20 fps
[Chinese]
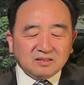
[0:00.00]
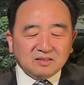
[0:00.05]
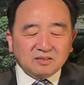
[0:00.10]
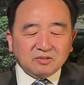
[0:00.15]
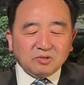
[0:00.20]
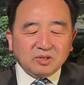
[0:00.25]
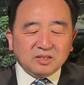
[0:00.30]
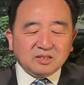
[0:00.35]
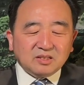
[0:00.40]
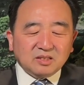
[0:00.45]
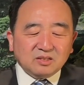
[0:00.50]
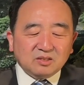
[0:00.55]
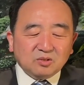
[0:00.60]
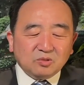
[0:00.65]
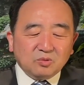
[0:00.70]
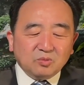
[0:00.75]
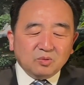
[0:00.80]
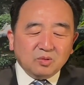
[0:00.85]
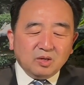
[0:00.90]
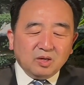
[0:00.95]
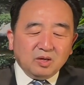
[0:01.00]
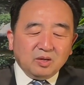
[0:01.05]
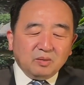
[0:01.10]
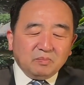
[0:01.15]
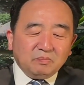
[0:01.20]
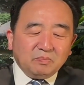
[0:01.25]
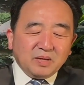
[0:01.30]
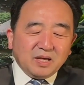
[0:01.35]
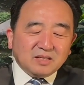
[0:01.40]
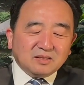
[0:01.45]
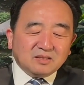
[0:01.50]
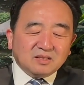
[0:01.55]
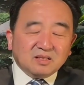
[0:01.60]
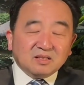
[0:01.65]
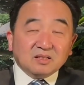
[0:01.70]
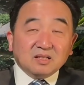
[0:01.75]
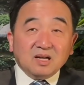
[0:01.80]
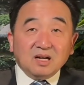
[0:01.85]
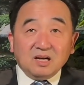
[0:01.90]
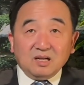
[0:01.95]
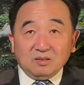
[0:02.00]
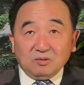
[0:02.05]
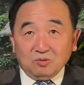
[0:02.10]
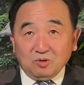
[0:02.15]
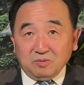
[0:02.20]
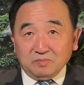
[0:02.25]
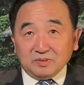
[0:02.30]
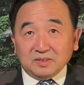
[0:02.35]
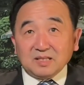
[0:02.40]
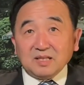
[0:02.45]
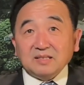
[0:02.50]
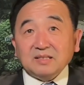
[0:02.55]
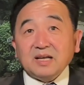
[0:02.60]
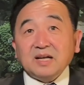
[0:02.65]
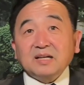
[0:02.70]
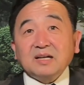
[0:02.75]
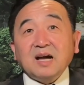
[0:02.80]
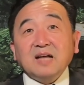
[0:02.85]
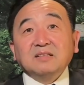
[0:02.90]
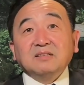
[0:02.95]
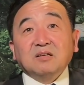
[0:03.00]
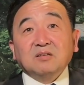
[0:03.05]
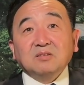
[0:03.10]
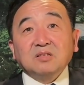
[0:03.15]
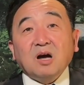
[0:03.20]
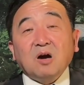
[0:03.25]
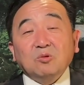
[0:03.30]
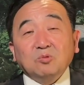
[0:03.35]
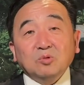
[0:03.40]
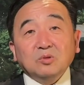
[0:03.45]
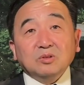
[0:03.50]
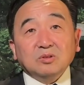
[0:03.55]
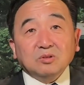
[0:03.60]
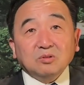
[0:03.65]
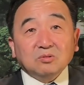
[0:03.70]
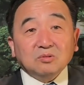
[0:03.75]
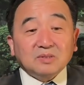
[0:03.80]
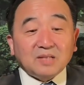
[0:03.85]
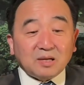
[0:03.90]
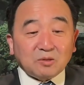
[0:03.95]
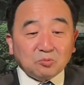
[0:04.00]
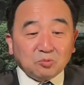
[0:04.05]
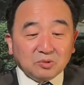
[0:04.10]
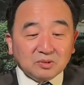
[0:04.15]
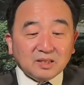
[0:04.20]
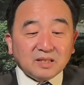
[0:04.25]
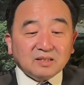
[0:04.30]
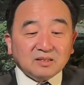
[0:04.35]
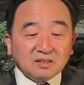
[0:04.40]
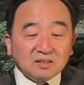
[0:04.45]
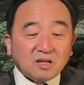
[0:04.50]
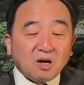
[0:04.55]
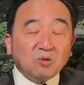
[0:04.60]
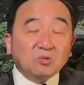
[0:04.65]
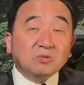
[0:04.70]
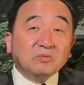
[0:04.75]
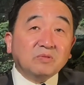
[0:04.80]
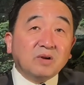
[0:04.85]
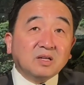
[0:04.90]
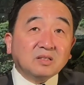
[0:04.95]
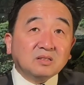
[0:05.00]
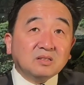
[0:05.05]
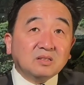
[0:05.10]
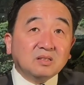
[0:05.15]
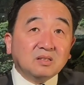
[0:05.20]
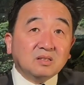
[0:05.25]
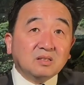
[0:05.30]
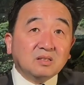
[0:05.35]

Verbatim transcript: 所以这就变成了我们现在看到讨论，就是在国内的讨论方式，